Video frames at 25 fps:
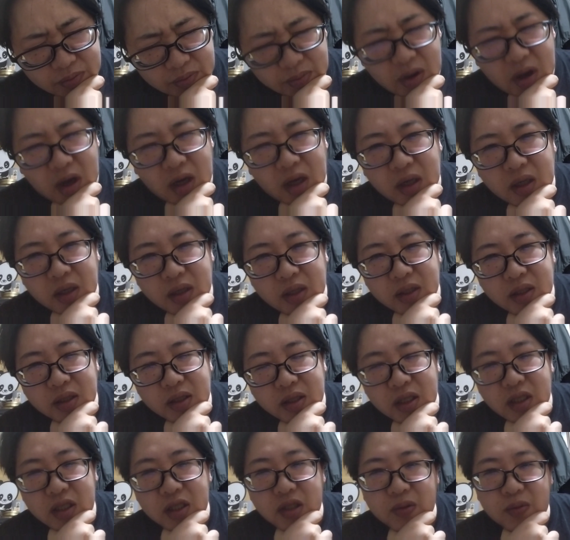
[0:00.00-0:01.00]
まあ
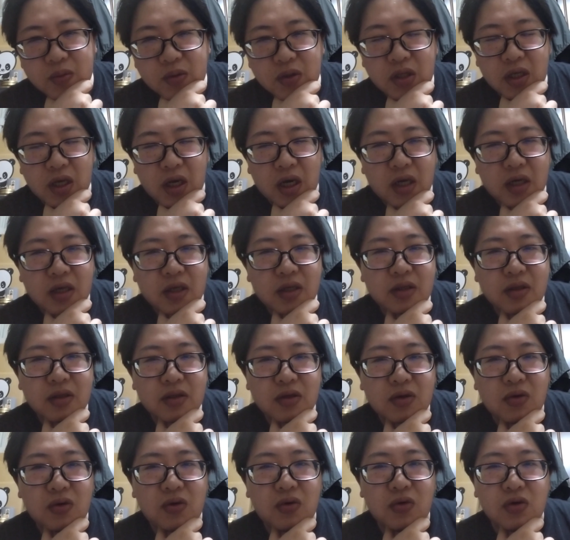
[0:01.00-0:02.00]
何でもいいや
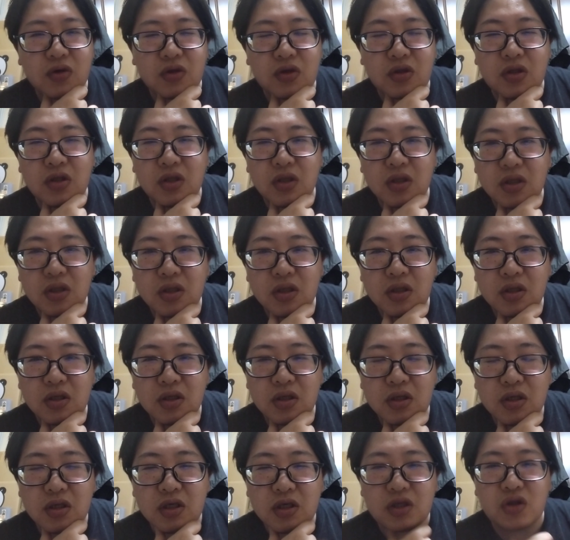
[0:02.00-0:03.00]
こう
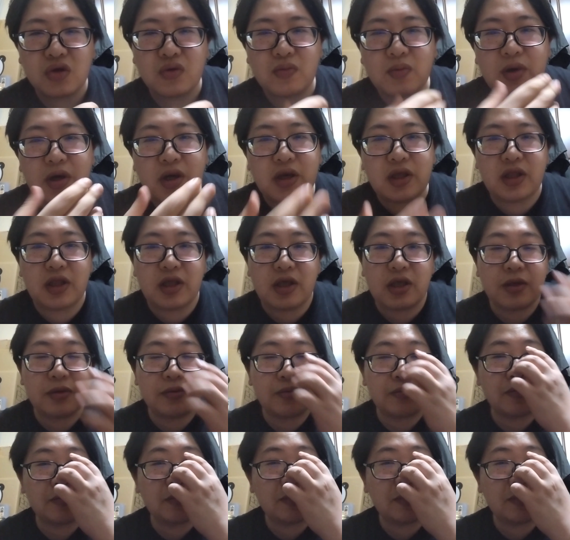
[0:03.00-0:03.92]
人前で、